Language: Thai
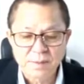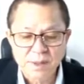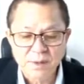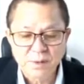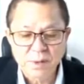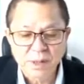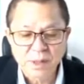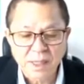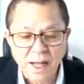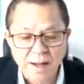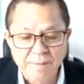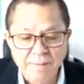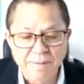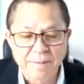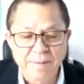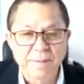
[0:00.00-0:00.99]
คุณหนู
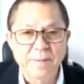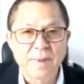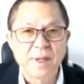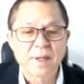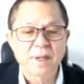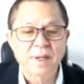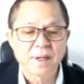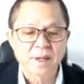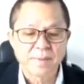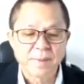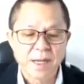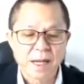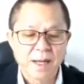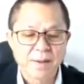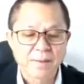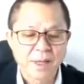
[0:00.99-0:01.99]
นาสวัสดีครับคุณ
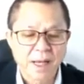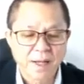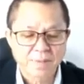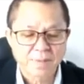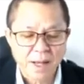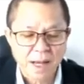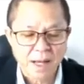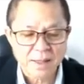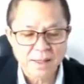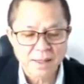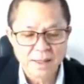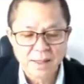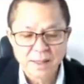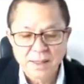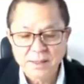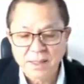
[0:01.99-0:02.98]
ลำยองประเสริฐผล